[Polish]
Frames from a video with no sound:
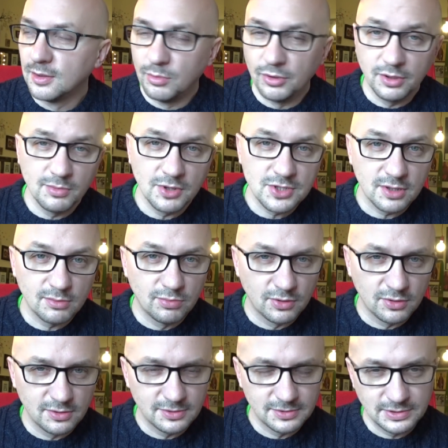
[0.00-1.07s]
Boimy się,
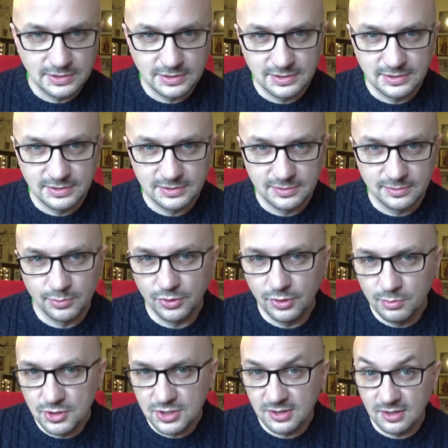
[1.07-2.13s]
bo y,
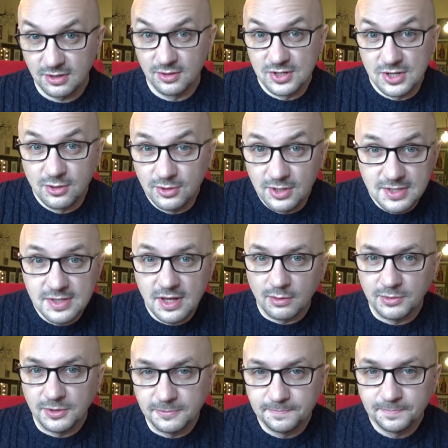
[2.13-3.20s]
boimy się tego, czego nie
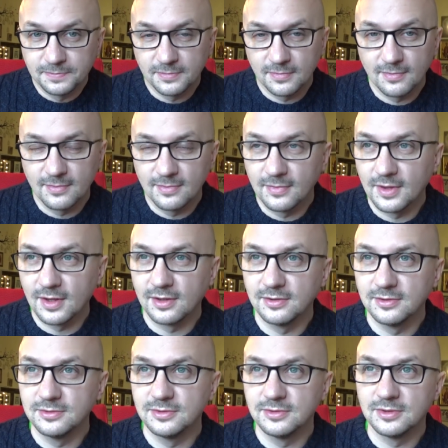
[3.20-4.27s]
znamy.
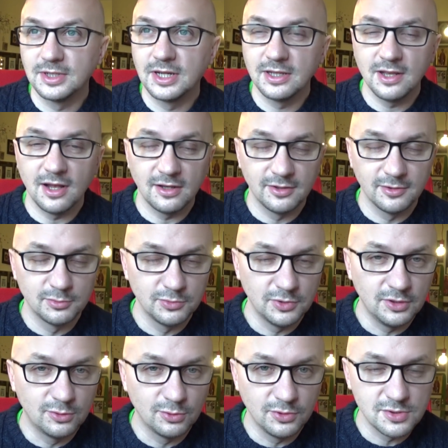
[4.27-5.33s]
Genialną
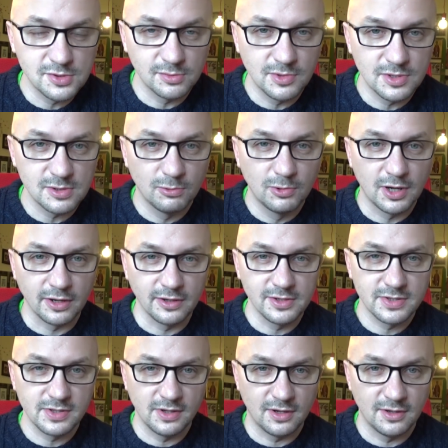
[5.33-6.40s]
intuicją jest
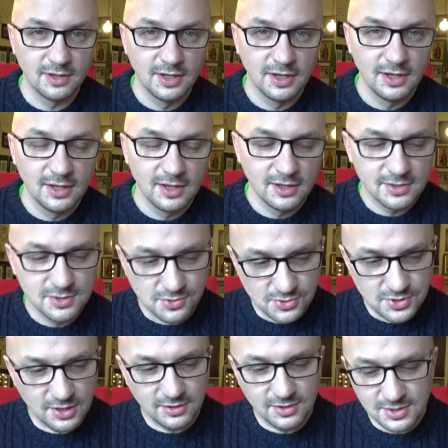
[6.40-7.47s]
Eucharystia.
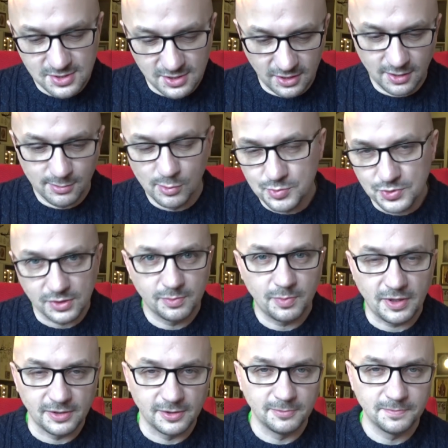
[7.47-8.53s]
Codziennie stajemy przed
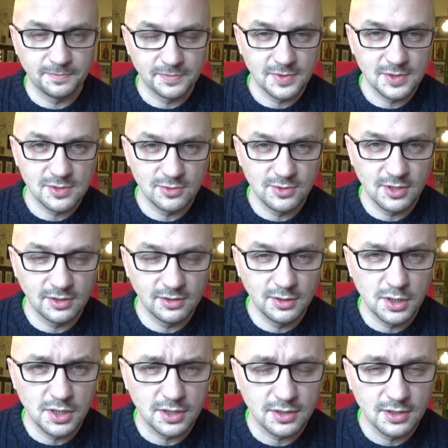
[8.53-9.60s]
Panem,
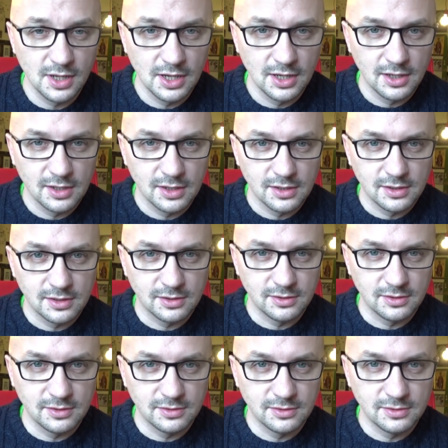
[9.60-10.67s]
codziennie
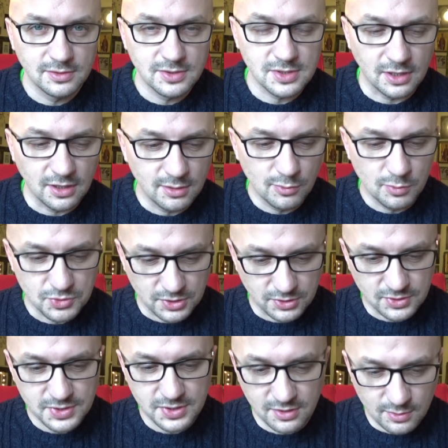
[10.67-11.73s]
y, stajemy
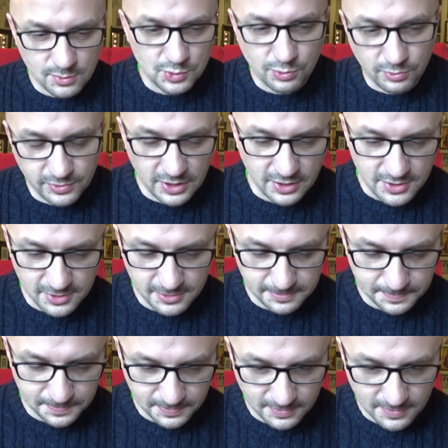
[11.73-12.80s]
przed Synem Człowieczym.